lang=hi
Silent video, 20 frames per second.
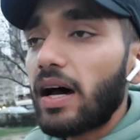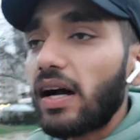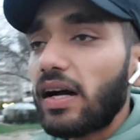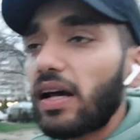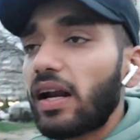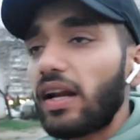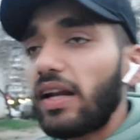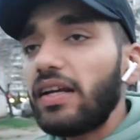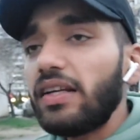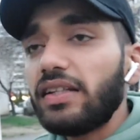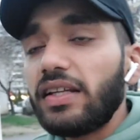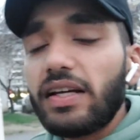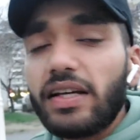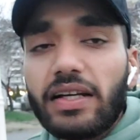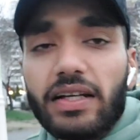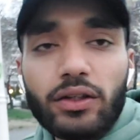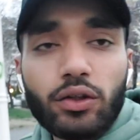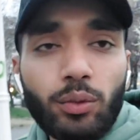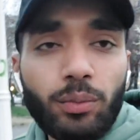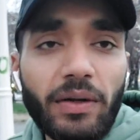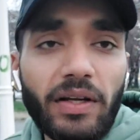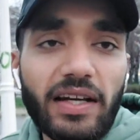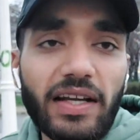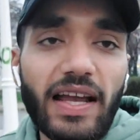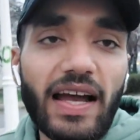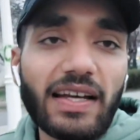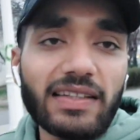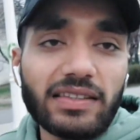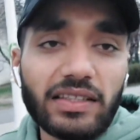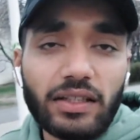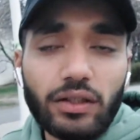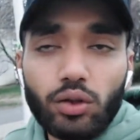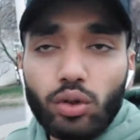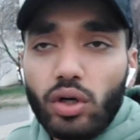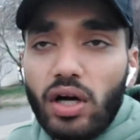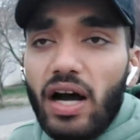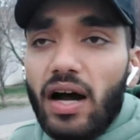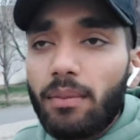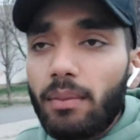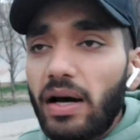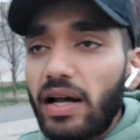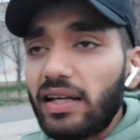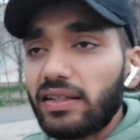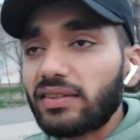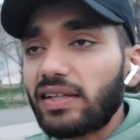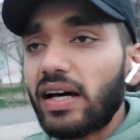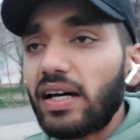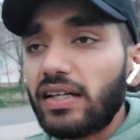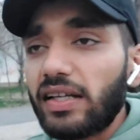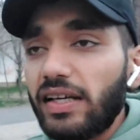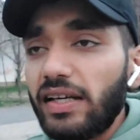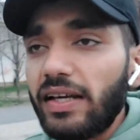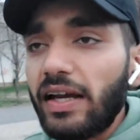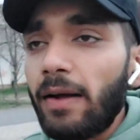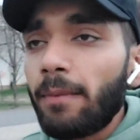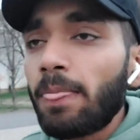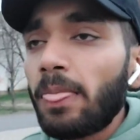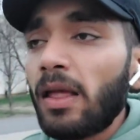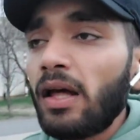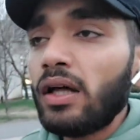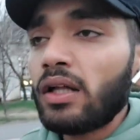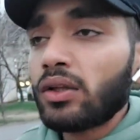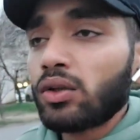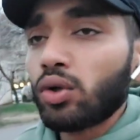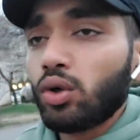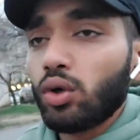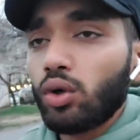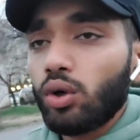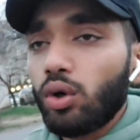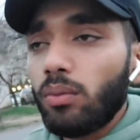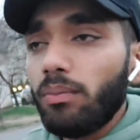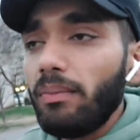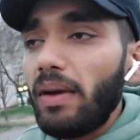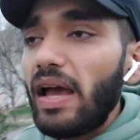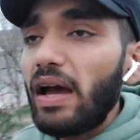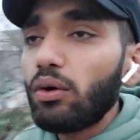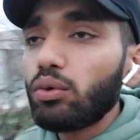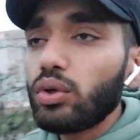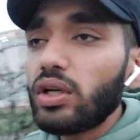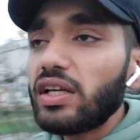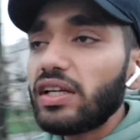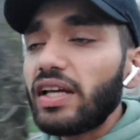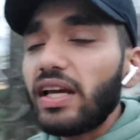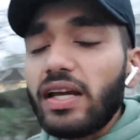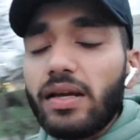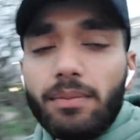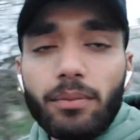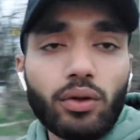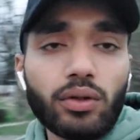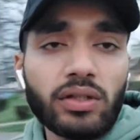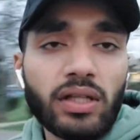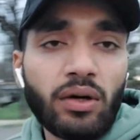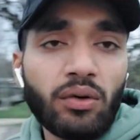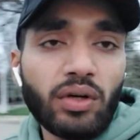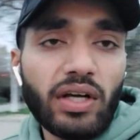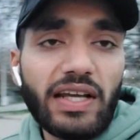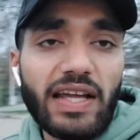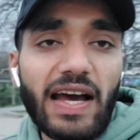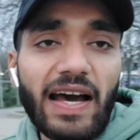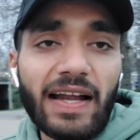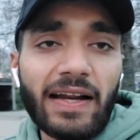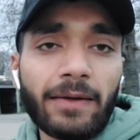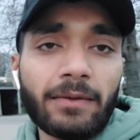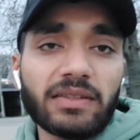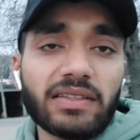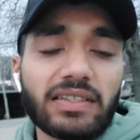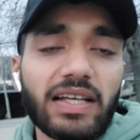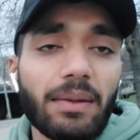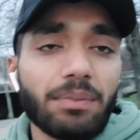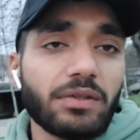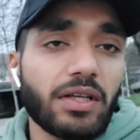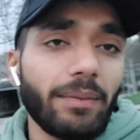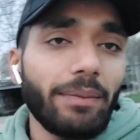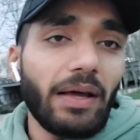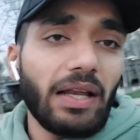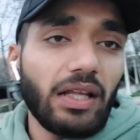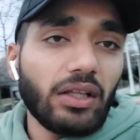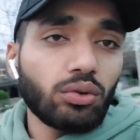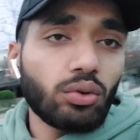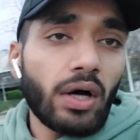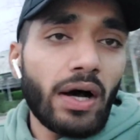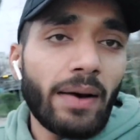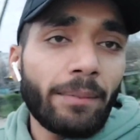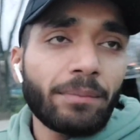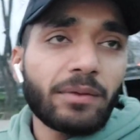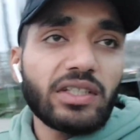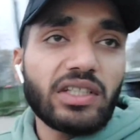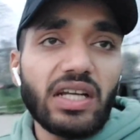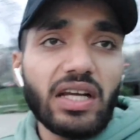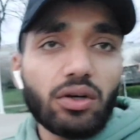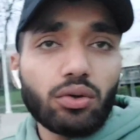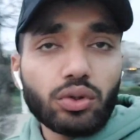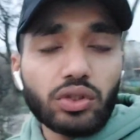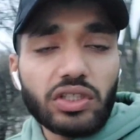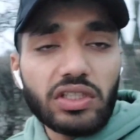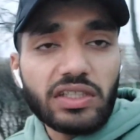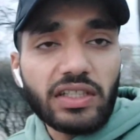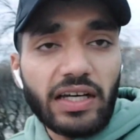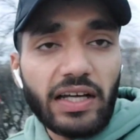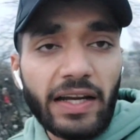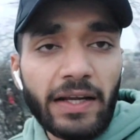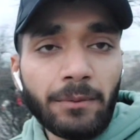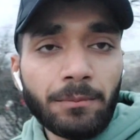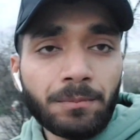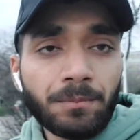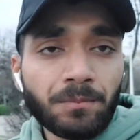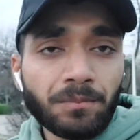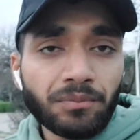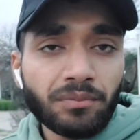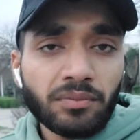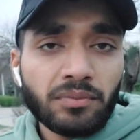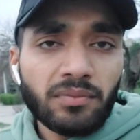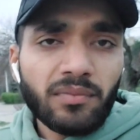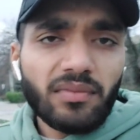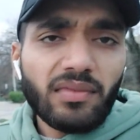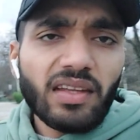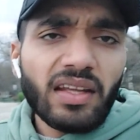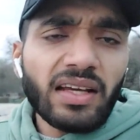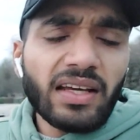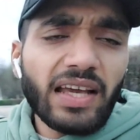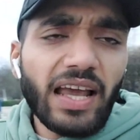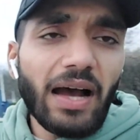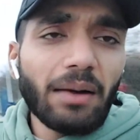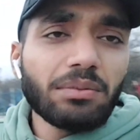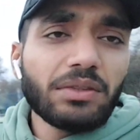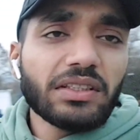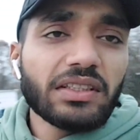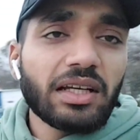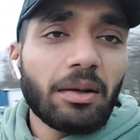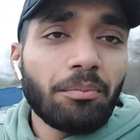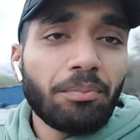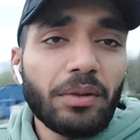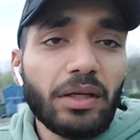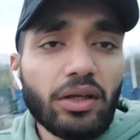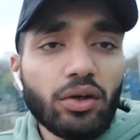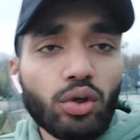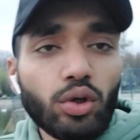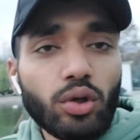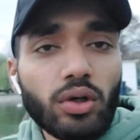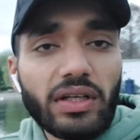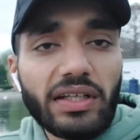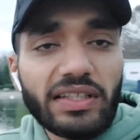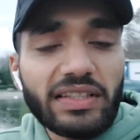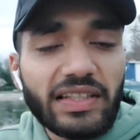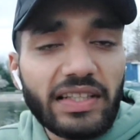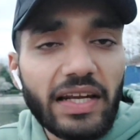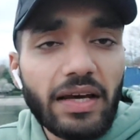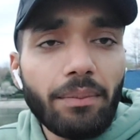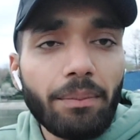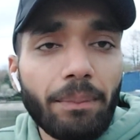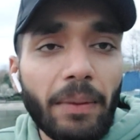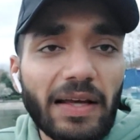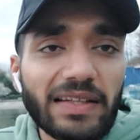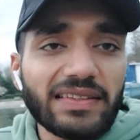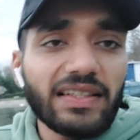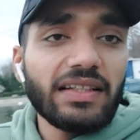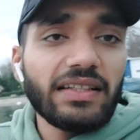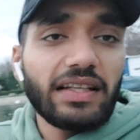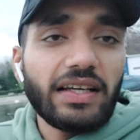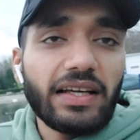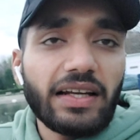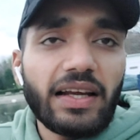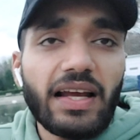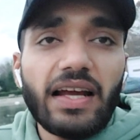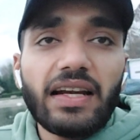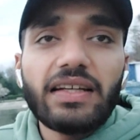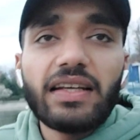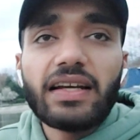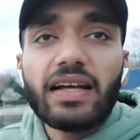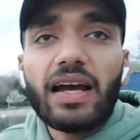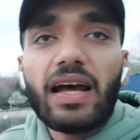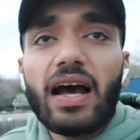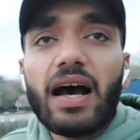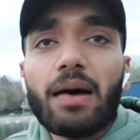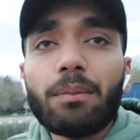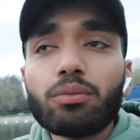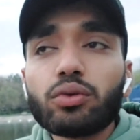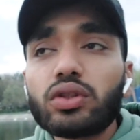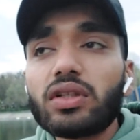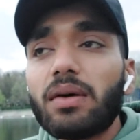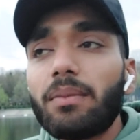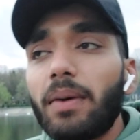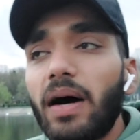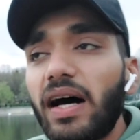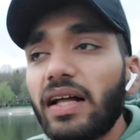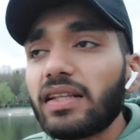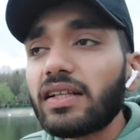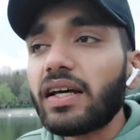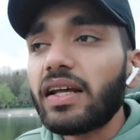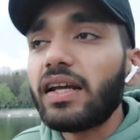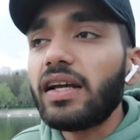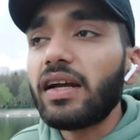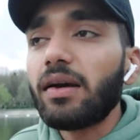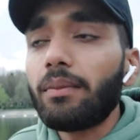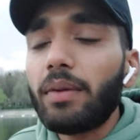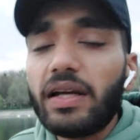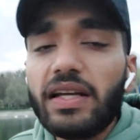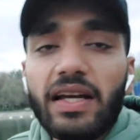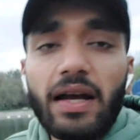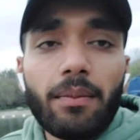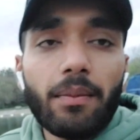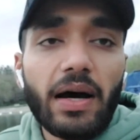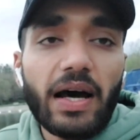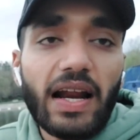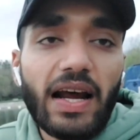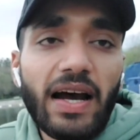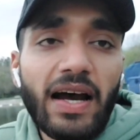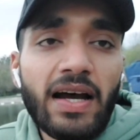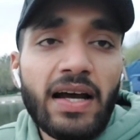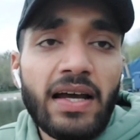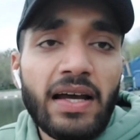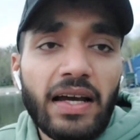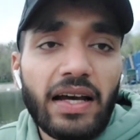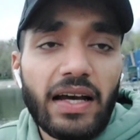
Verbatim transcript: बना कर नहीं देगी तो फिर क्या सीन होगा हमारे साथ ठीक है तो मैं उन्हें यही बोलता हूँ कि यार सबसे पहले तो आप ये कोशिश करें कि आप जिस कंपनी को इतने पैसे दे रहे हैं ठीक है आप उससे बात करें कि भाई हमारा